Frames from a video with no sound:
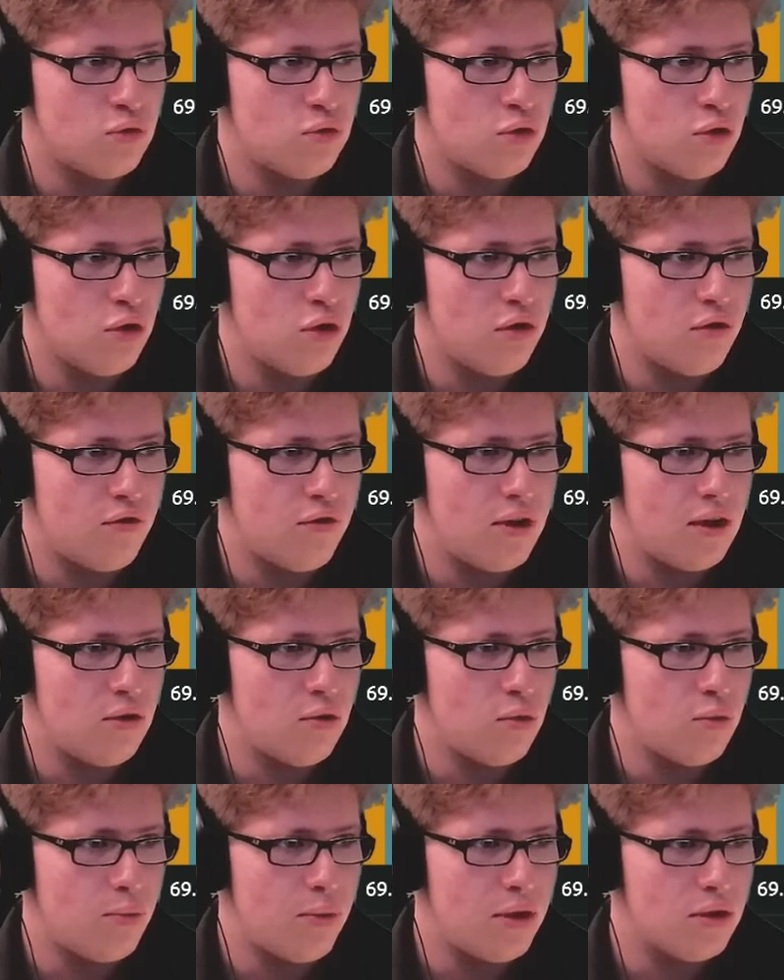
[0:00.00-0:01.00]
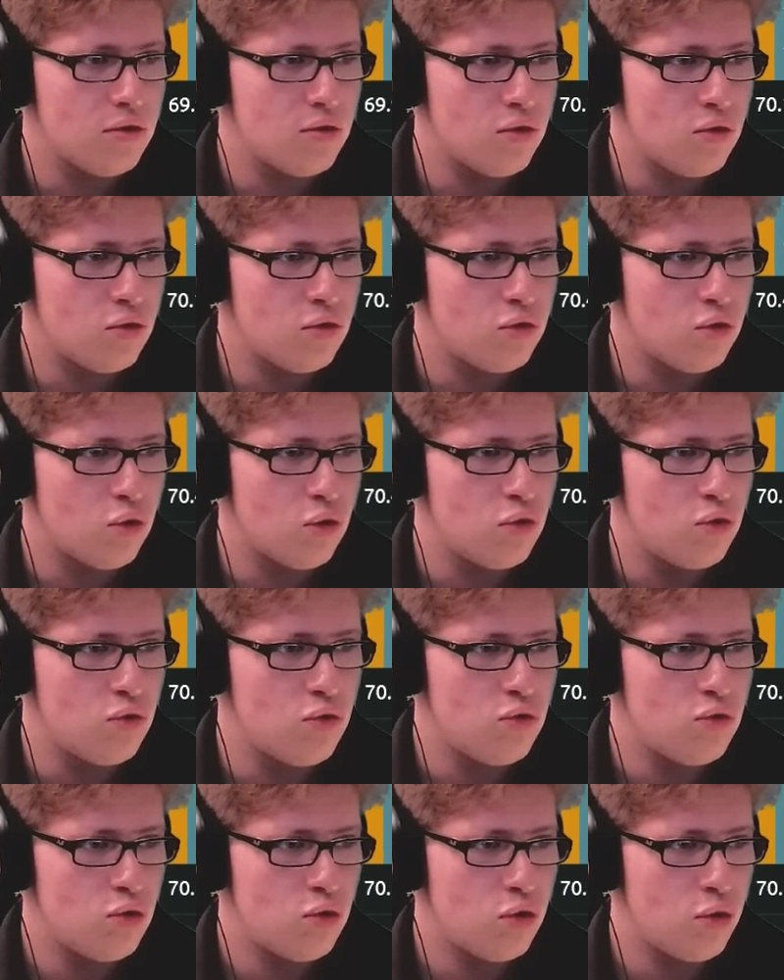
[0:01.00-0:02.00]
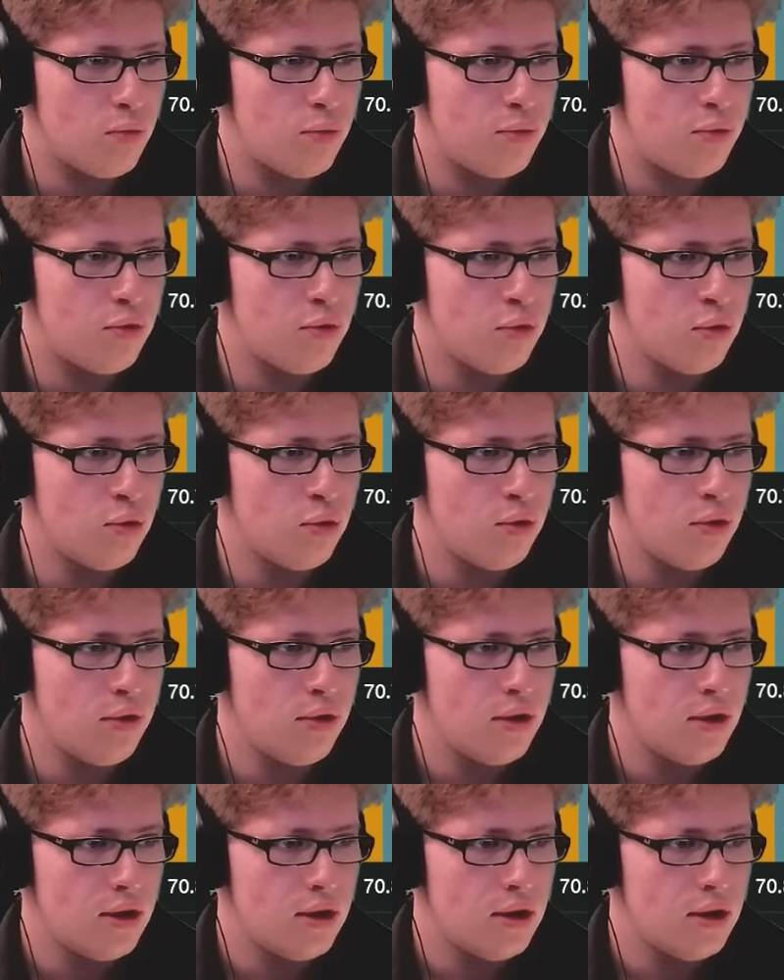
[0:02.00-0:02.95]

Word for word: coureur vallon pas trop trop nul non plus.